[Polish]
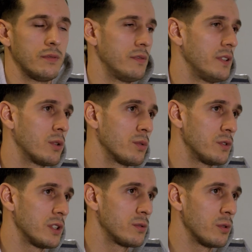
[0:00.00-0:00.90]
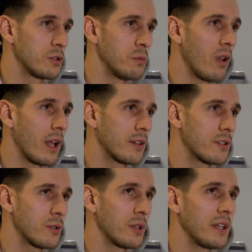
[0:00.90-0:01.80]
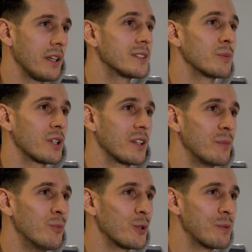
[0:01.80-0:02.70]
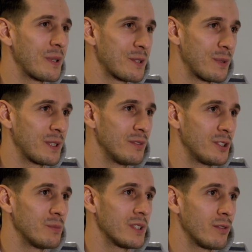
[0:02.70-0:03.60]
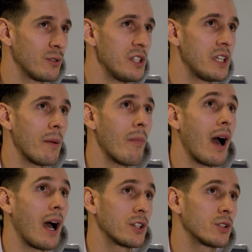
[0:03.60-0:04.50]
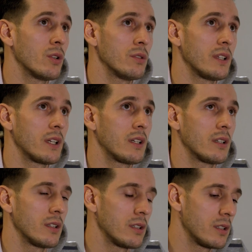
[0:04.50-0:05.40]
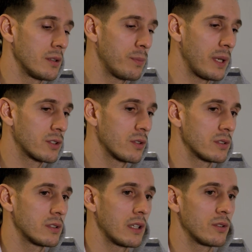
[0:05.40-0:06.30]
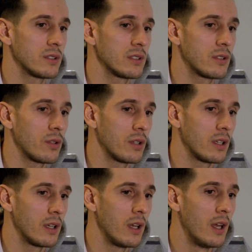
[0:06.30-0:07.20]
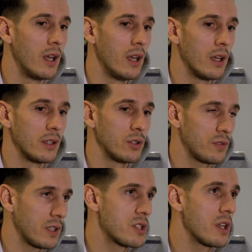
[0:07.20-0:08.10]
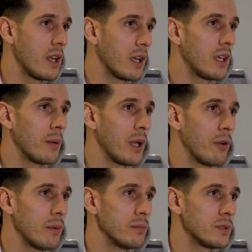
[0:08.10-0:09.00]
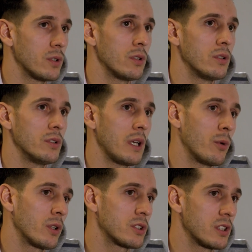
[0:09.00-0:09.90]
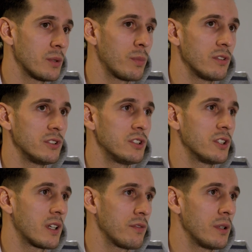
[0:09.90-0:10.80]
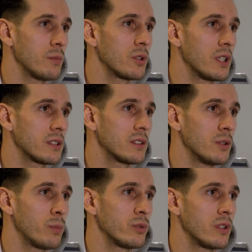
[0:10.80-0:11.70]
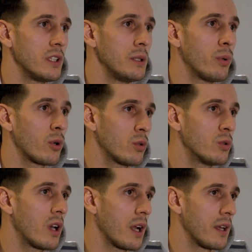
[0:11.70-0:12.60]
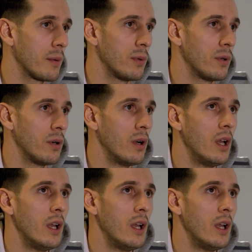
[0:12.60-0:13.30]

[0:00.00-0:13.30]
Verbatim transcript: w wieku 28 lat, to ja nie jestem żadnym młodym, perspektywicznym zawodnikiem, aczkolwiek y, patrząc na to ze strony doświadczenia, jakie ja miałem, to ja mogę szczerze powiedzieć, że trafiłem do Gieksy do Plus po roku grania, bo